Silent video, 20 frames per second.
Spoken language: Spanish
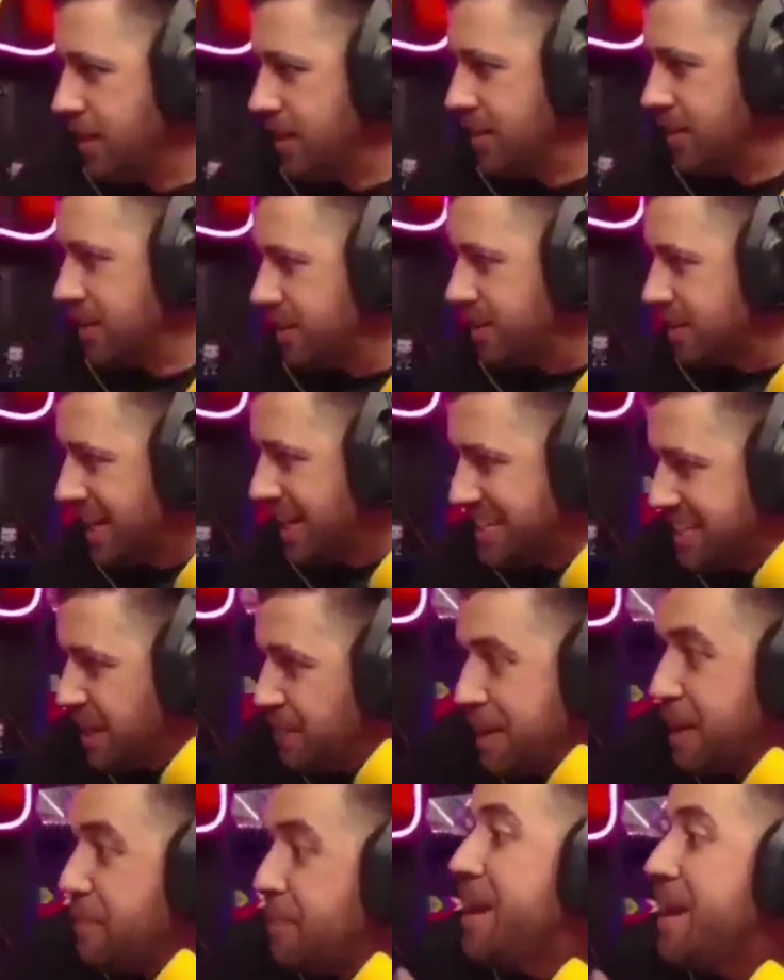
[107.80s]
Él
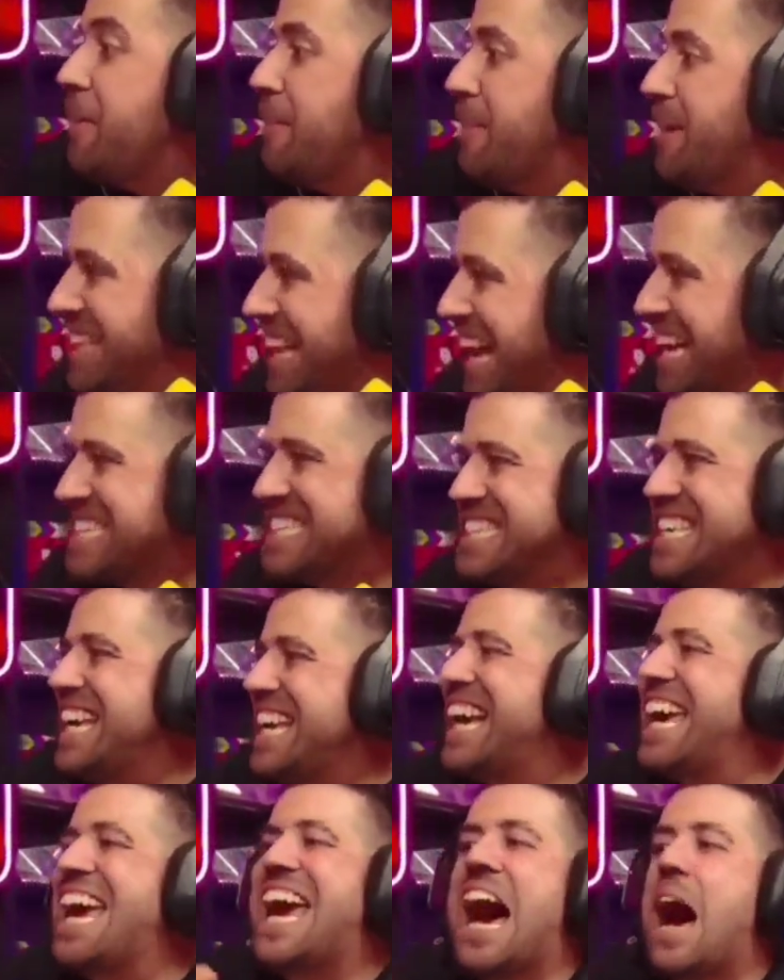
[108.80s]
siempre me imita así
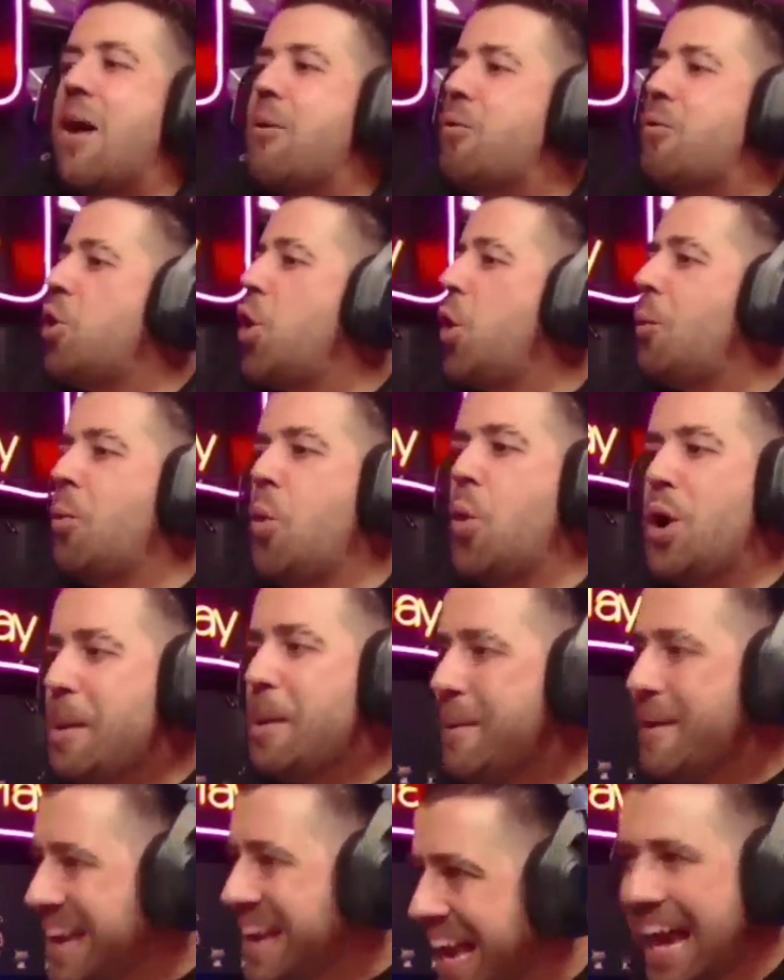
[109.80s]
que hablo muy
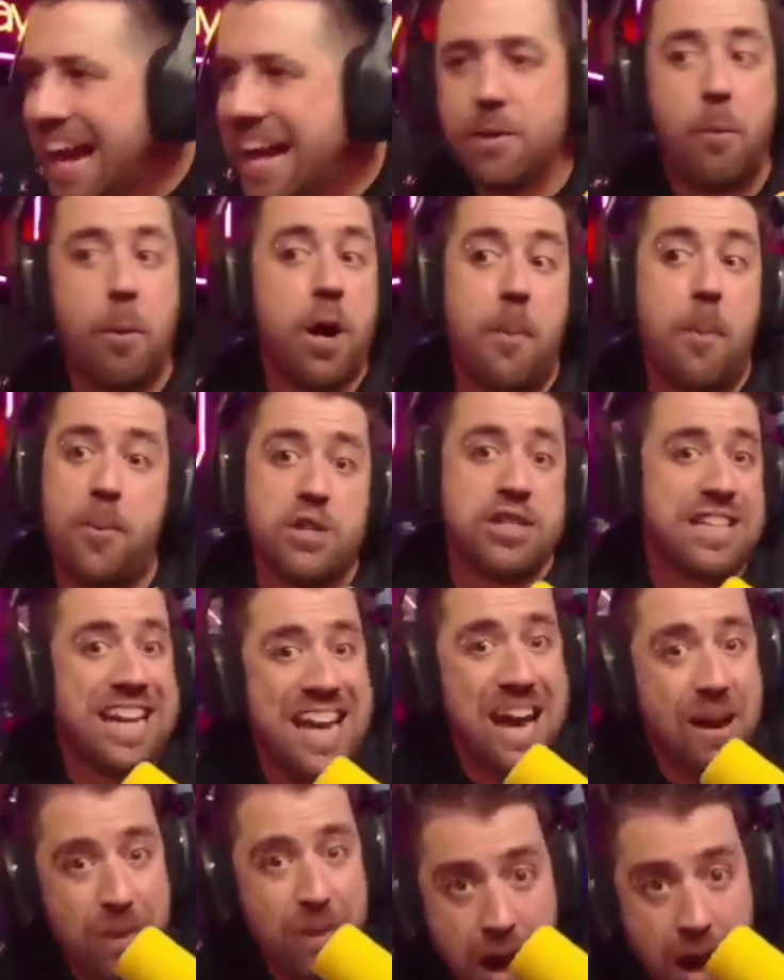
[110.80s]
bien. Bueno, pues él habla